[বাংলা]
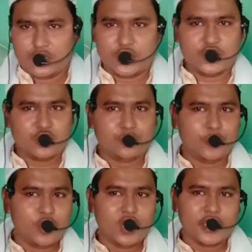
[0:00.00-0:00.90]
কিছু
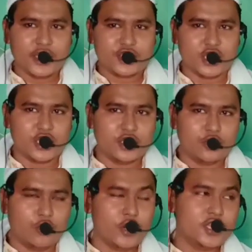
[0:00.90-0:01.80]
বলে গেছেন
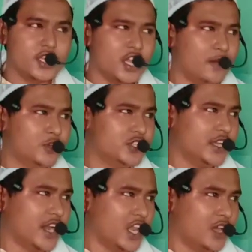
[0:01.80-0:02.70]
ওই
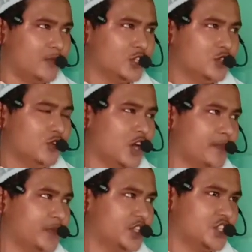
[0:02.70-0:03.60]
কেয়ামতের আলামতগুলো
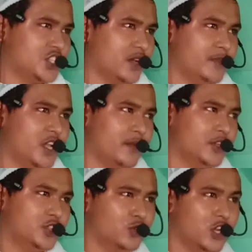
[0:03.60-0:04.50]
আপনাদের সামনে
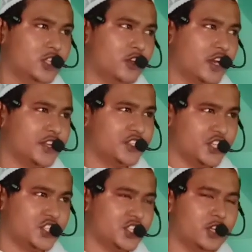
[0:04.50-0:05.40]
আমি তুলে ধরার
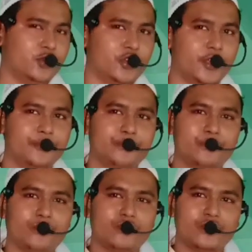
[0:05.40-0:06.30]
চেষ্টা করি
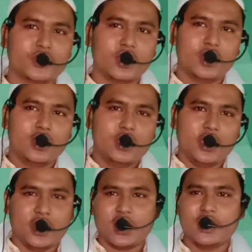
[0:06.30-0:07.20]

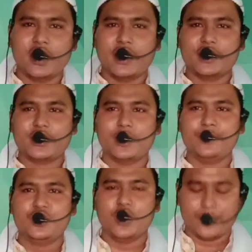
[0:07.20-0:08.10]
এখানে আরেকটা
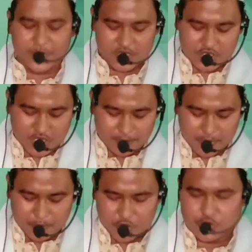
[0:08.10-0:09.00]
বিষয় আপনাদের
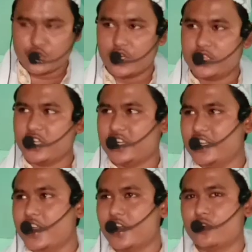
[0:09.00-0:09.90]
সামনে সূচনাতে
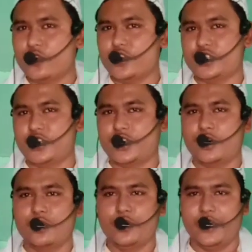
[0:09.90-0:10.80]
ক্লিয়ার করি সেটা
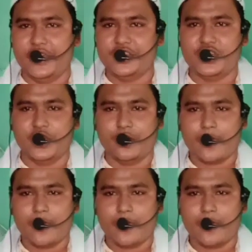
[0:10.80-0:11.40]
হলো এই যে